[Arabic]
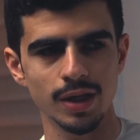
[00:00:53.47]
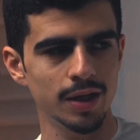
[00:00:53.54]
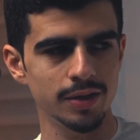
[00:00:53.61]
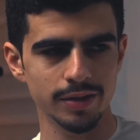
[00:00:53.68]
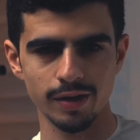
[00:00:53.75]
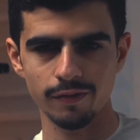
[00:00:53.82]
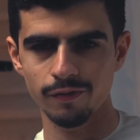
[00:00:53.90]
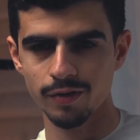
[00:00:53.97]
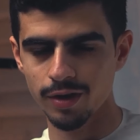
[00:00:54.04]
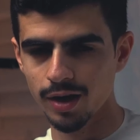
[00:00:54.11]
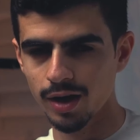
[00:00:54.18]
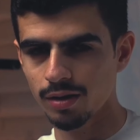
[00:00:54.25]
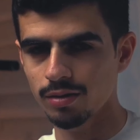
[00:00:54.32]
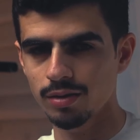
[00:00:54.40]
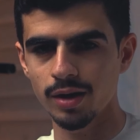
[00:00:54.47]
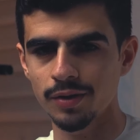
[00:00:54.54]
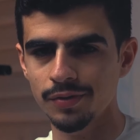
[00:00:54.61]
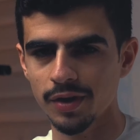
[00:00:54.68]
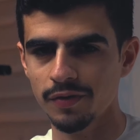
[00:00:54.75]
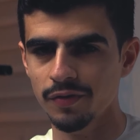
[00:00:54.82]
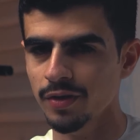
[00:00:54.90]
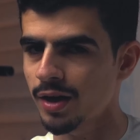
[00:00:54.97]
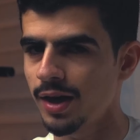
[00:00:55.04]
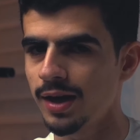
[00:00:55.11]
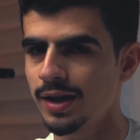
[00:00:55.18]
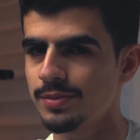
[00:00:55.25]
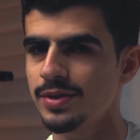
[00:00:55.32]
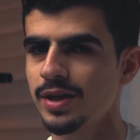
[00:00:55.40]
لا أحد يكفرنا لأن التكفير
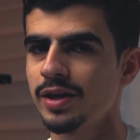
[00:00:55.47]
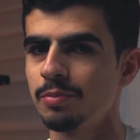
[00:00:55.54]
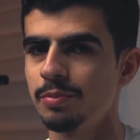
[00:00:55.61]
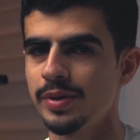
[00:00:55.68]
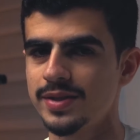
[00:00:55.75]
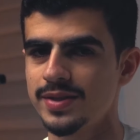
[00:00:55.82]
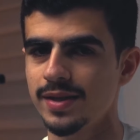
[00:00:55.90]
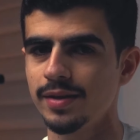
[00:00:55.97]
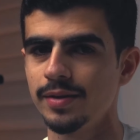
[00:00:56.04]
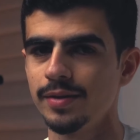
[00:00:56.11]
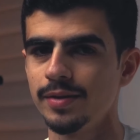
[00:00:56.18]
هالأيام صاير ببيزة